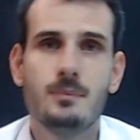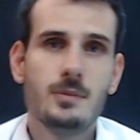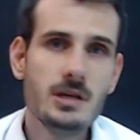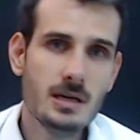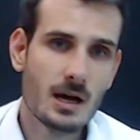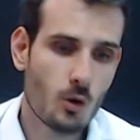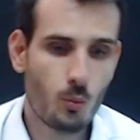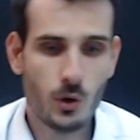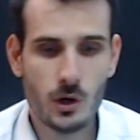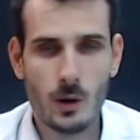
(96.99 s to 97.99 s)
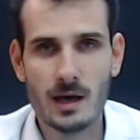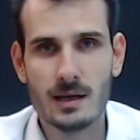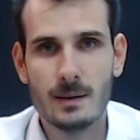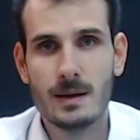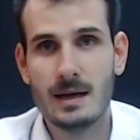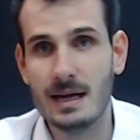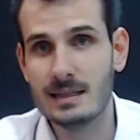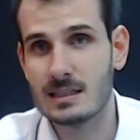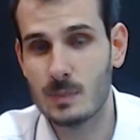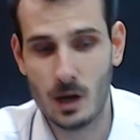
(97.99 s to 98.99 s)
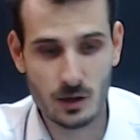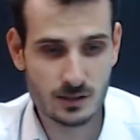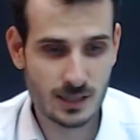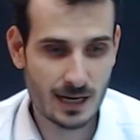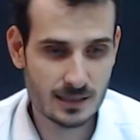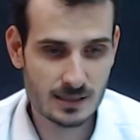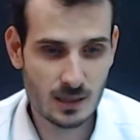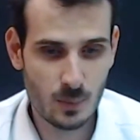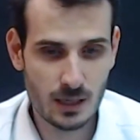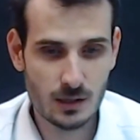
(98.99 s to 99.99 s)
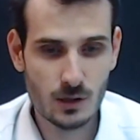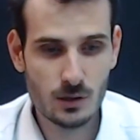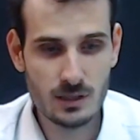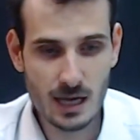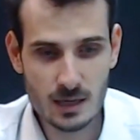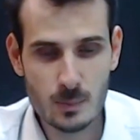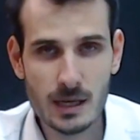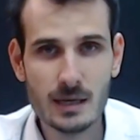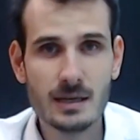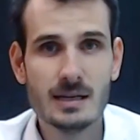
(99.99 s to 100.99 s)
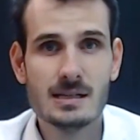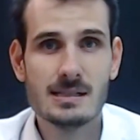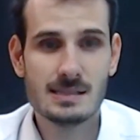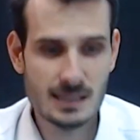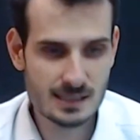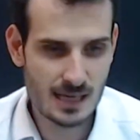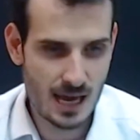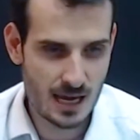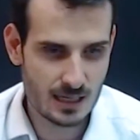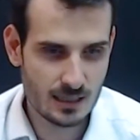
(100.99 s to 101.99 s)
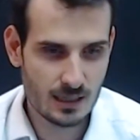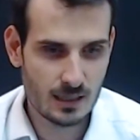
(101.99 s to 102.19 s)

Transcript: E acompanhou ela entre as maiores quedas também IRB, CCR,